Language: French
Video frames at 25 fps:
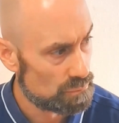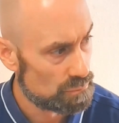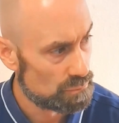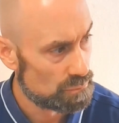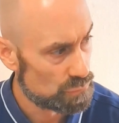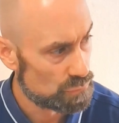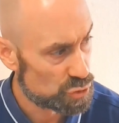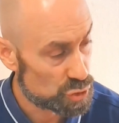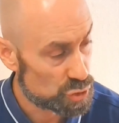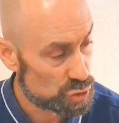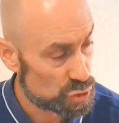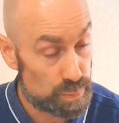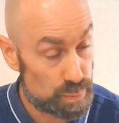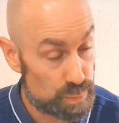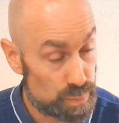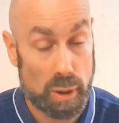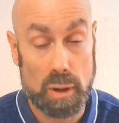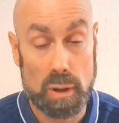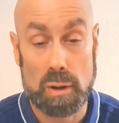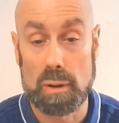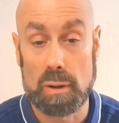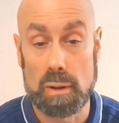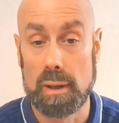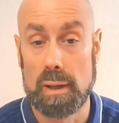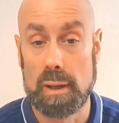
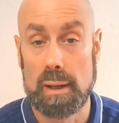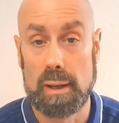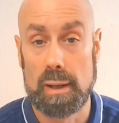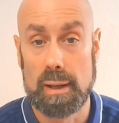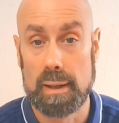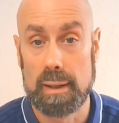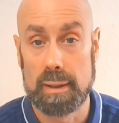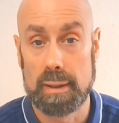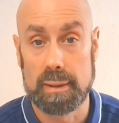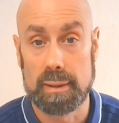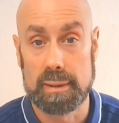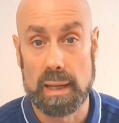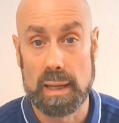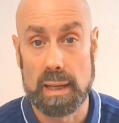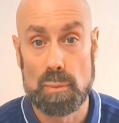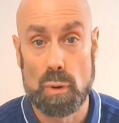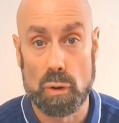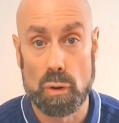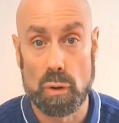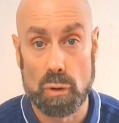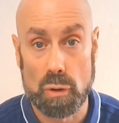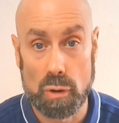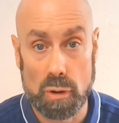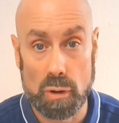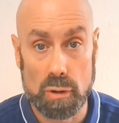sports est,
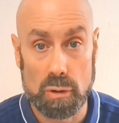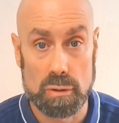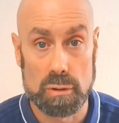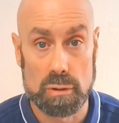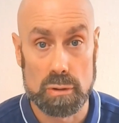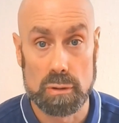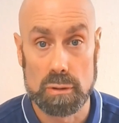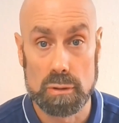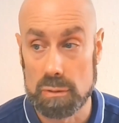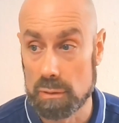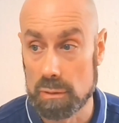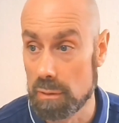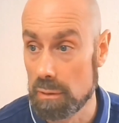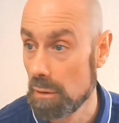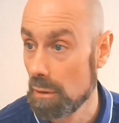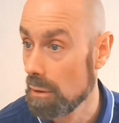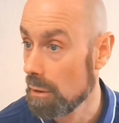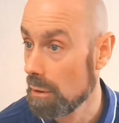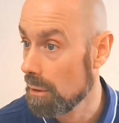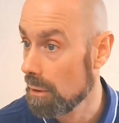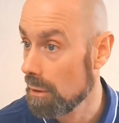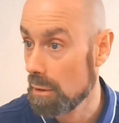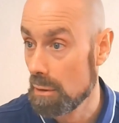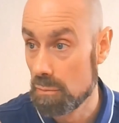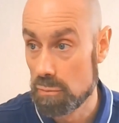tellement grand que de
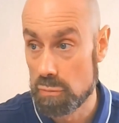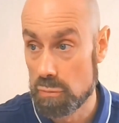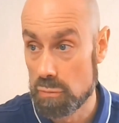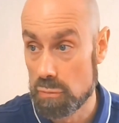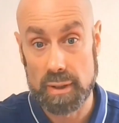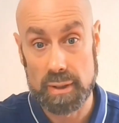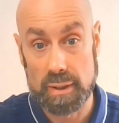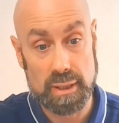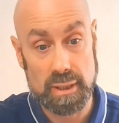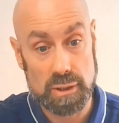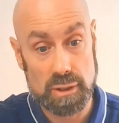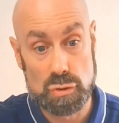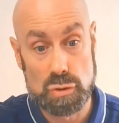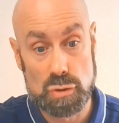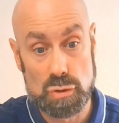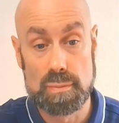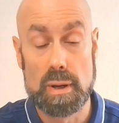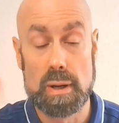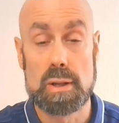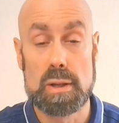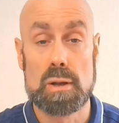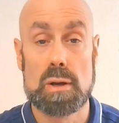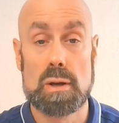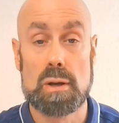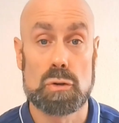pouvoir dire je suis le
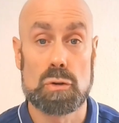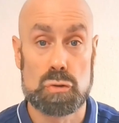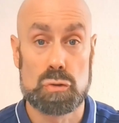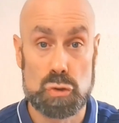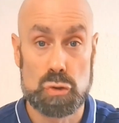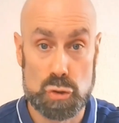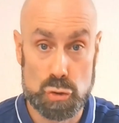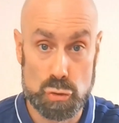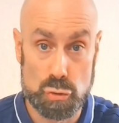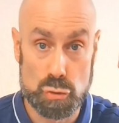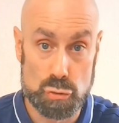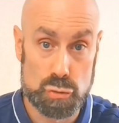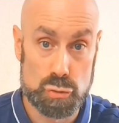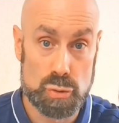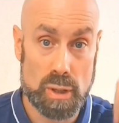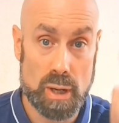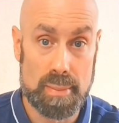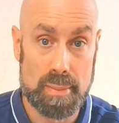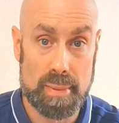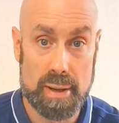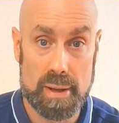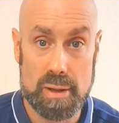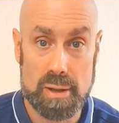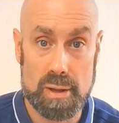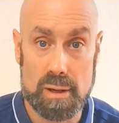meilleur, je, suis la
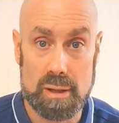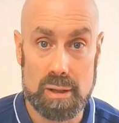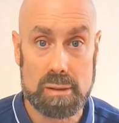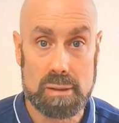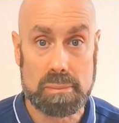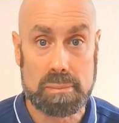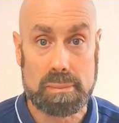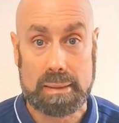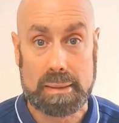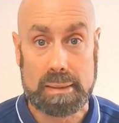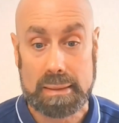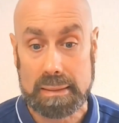meilleure, ben,